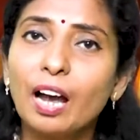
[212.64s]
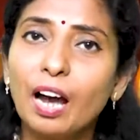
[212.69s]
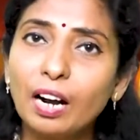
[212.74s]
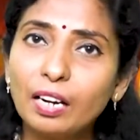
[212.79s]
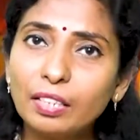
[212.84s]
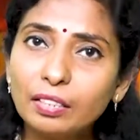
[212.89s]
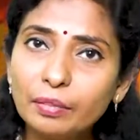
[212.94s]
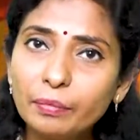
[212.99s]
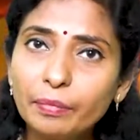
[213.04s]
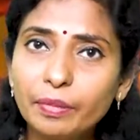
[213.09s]

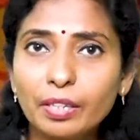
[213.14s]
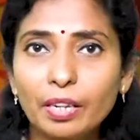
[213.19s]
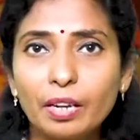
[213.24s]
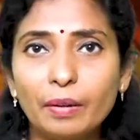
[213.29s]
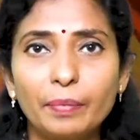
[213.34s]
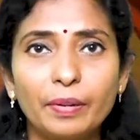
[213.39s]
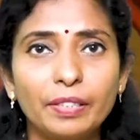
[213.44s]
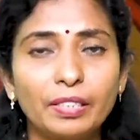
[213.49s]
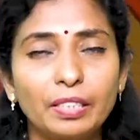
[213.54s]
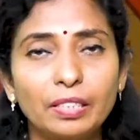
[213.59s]

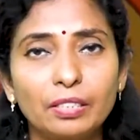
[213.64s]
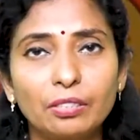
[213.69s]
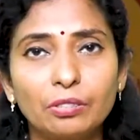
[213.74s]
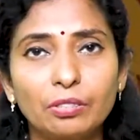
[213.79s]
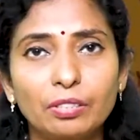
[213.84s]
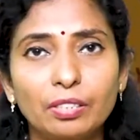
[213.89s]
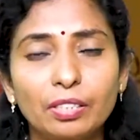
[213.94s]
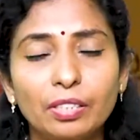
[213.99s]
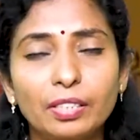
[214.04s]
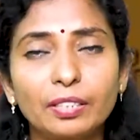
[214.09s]
அடுத்தபடியாக பார்த்தீங்கன்னு
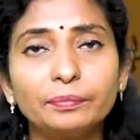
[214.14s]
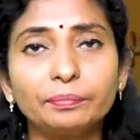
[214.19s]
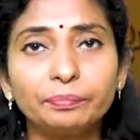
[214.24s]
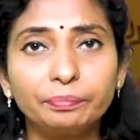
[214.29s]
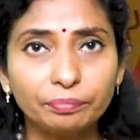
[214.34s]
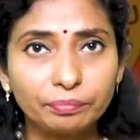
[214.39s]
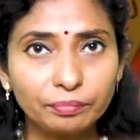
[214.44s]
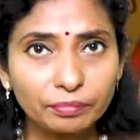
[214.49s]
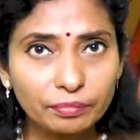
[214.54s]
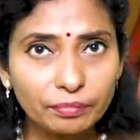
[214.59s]
வச்சுக்கோங்களேன்
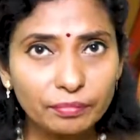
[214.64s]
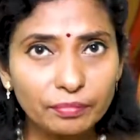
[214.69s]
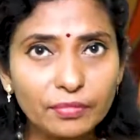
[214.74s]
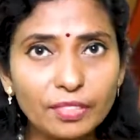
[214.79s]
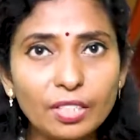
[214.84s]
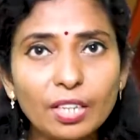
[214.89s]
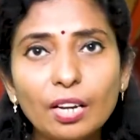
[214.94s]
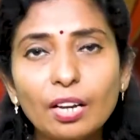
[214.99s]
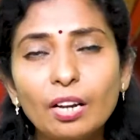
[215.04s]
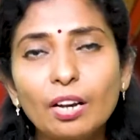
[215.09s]

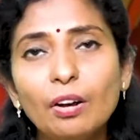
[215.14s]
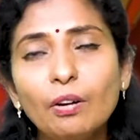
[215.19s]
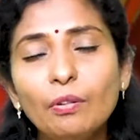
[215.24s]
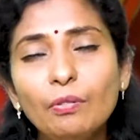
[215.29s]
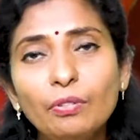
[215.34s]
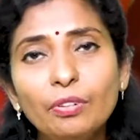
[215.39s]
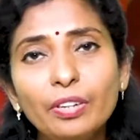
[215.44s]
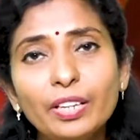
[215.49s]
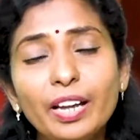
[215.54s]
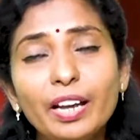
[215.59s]

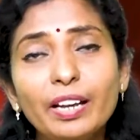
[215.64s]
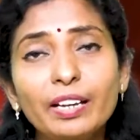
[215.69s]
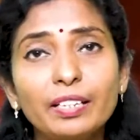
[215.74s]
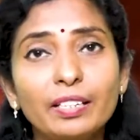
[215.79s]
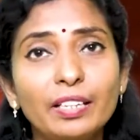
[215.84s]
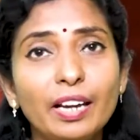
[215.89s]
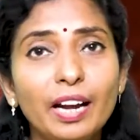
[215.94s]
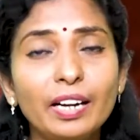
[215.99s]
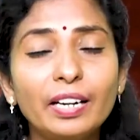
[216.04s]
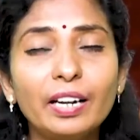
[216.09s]
உங்களுடைய
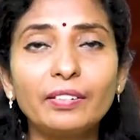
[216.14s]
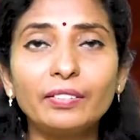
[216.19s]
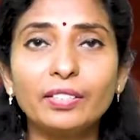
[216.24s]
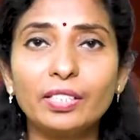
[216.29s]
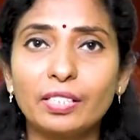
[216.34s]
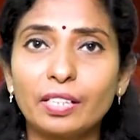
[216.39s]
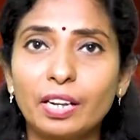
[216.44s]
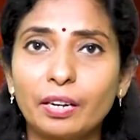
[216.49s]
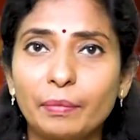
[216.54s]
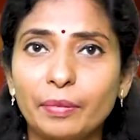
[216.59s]
ஏழாவது
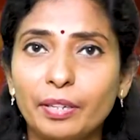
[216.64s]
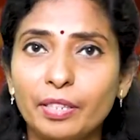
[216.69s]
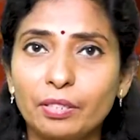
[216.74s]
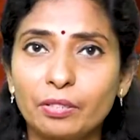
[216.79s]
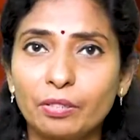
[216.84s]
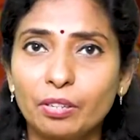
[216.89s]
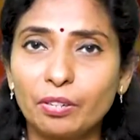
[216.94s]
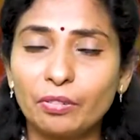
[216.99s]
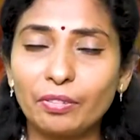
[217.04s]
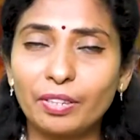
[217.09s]
ஸ்தானம் என்று
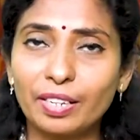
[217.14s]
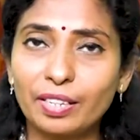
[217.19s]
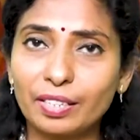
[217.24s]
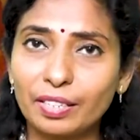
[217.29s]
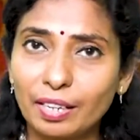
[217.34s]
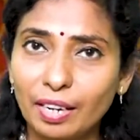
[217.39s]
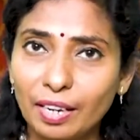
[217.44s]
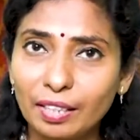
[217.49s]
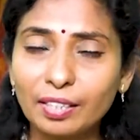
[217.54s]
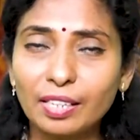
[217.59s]
சொல்லக்கூடிய
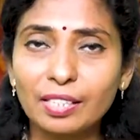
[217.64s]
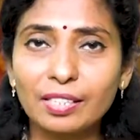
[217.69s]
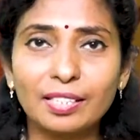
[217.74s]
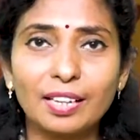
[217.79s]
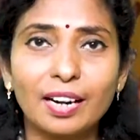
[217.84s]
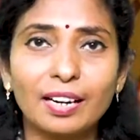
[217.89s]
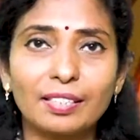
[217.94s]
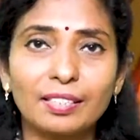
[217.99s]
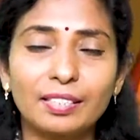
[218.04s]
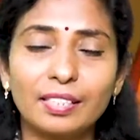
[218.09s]
கலத்திர
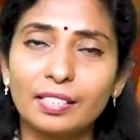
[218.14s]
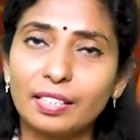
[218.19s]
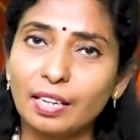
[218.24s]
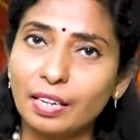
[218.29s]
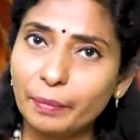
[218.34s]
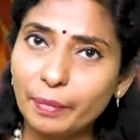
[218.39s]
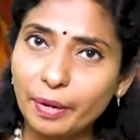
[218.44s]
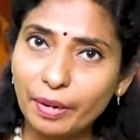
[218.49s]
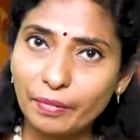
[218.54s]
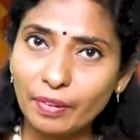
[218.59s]
ஸ்தானத்தில்
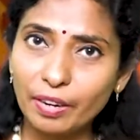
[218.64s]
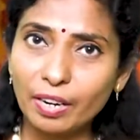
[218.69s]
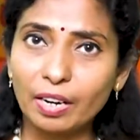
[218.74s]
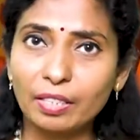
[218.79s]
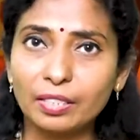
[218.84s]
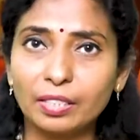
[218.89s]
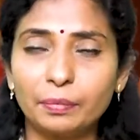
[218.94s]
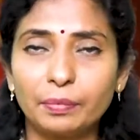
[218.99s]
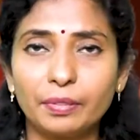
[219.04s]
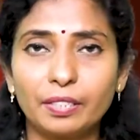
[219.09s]
சனி பகவான்
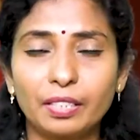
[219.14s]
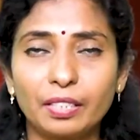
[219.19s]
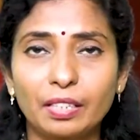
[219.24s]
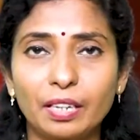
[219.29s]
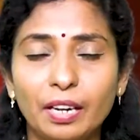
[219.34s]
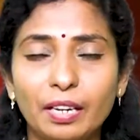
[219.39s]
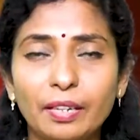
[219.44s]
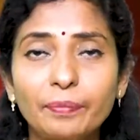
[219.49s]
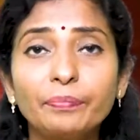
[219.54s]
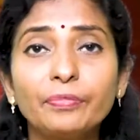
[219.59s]
ஆட்சி
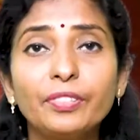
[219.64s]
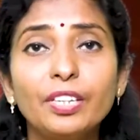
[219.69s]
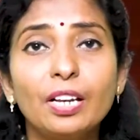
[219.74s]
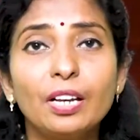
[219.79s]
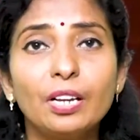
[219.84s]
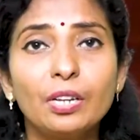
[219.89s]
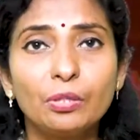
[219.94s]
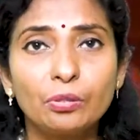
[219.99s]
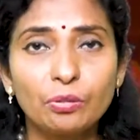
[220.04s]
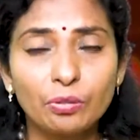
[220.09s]
பெற்றிருக்காங்க
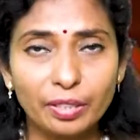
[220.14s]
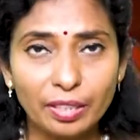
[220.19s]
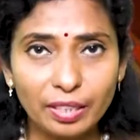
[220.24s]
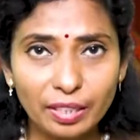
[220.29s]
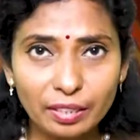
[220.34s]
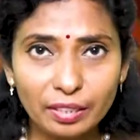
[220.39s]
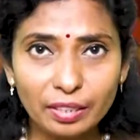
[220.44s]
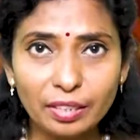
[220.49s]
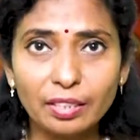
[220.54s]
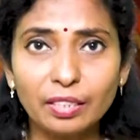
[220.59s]
ஸோ
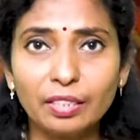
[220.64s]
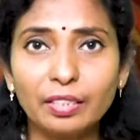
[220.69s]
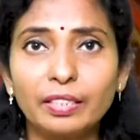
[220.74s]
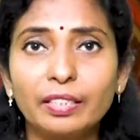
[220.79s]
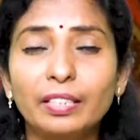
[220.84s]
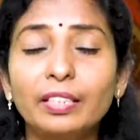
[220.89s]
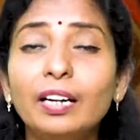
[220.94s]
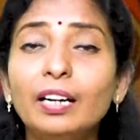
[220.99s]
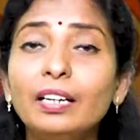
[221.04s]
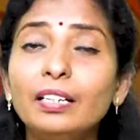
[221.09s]
இந்த
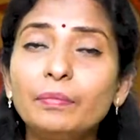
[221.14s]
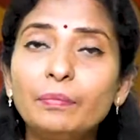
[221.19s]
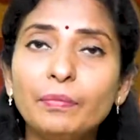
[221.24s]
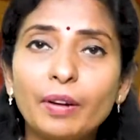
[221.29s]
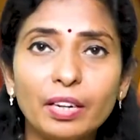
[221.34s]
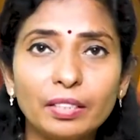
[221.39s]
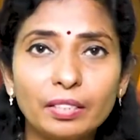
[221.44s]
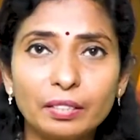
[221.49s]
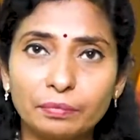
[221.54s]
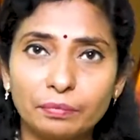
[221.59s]
இரண்டு
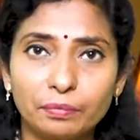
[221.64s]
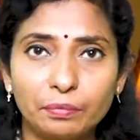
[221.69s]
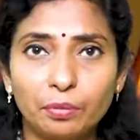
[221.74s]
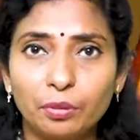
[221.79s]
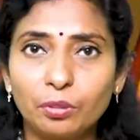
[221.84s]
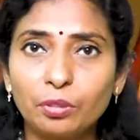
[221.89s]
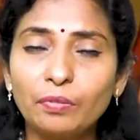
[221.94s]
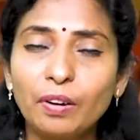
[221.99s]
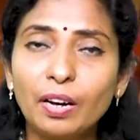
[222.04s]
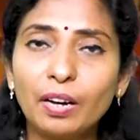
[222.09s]
மாதம்
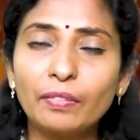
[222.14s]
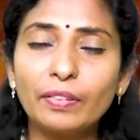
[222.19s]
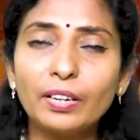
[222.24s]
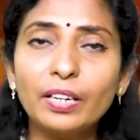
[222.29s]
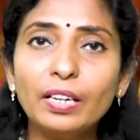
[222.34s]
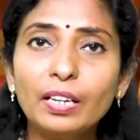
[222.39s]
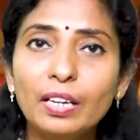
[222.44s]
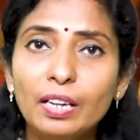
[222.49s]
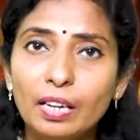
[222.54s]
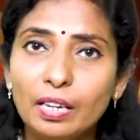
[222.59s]
பொதுவாகவே
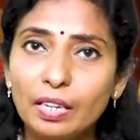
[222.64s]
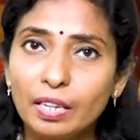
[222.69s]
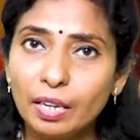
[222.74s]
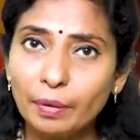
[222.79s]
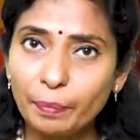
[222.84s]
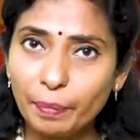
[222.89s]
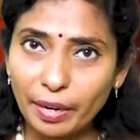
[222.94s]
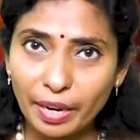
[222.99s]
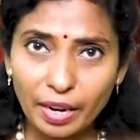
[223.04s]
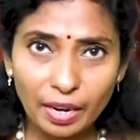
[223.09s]

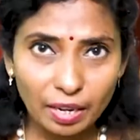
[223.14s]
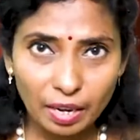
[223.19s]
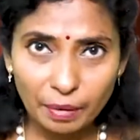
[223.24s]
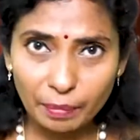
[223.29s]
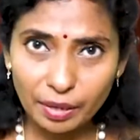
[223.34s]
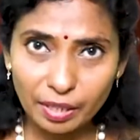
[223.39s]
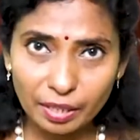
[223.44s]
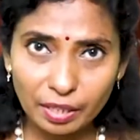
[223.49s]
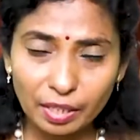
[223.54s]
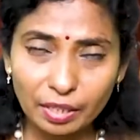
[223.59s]
இப்போ
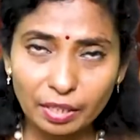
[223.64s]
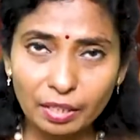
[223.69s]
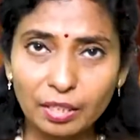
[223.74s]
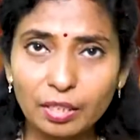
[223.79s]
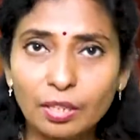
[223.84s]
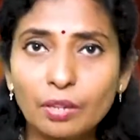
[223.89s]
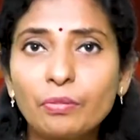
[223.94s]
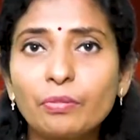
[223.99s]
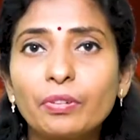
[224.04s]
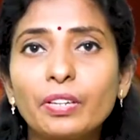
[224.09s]
ஏழாம் இடத்துல
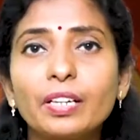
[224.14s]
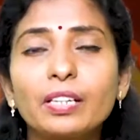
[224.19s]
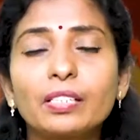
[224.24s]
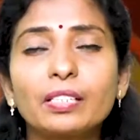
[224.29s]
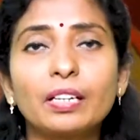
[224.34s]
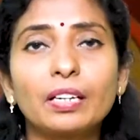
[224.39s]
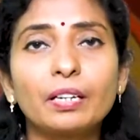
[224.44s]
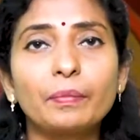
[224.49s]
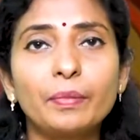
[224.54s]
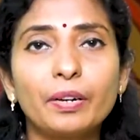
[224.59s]
இருக்கக்கூடிய
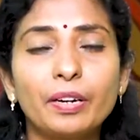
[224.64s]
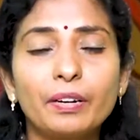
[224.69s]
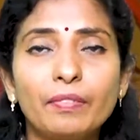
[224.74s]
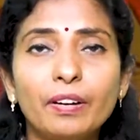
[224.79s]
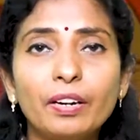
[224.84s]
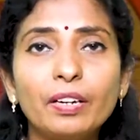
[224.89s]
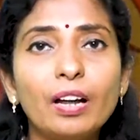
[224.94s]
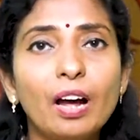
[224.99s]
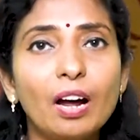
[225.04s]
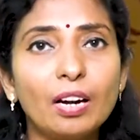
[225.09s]
சனி
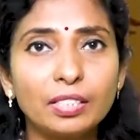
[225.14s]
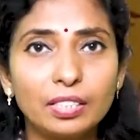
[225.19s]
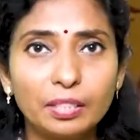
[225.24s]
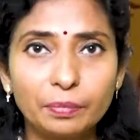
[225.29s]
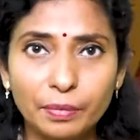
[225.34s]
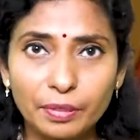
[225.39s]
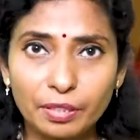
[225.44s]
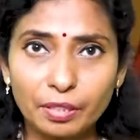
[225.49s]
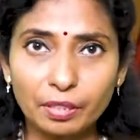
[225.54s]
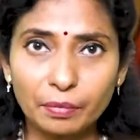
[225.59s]
பகவான்
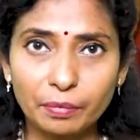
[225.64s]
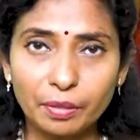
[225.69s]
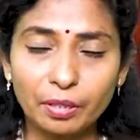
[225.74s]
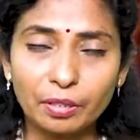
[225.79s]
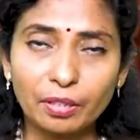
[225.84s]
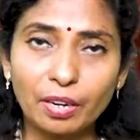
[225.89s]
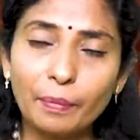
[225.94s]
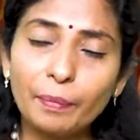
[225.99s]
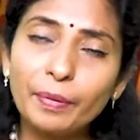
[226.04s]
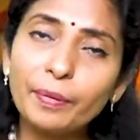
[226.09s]
ஆட்சி பெற்றது
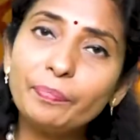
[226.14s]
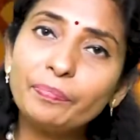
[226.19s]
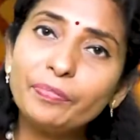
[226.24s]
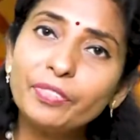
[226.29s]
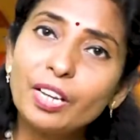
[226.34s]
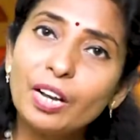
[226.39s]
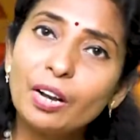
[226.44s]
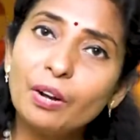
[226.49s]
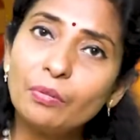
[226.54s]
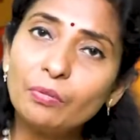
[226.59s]
மட்டும் இல்லாமல்
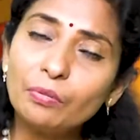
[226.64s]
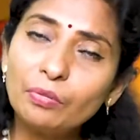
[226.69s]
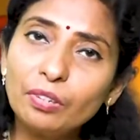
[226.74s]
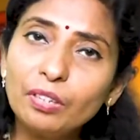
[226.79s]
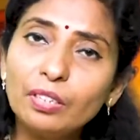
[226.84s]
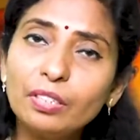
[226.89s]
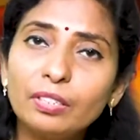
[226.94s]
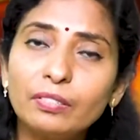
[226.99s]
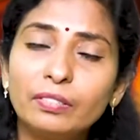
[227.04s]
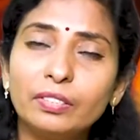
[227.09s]

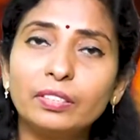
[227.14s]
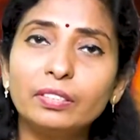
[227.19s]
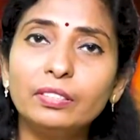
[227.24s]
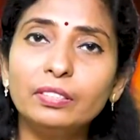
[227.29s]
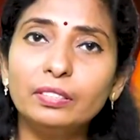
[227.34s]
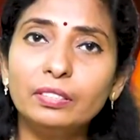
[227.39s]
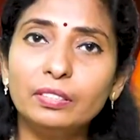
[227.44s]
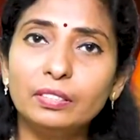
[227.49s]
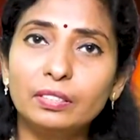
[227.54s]
உங்களுக்கு வந்து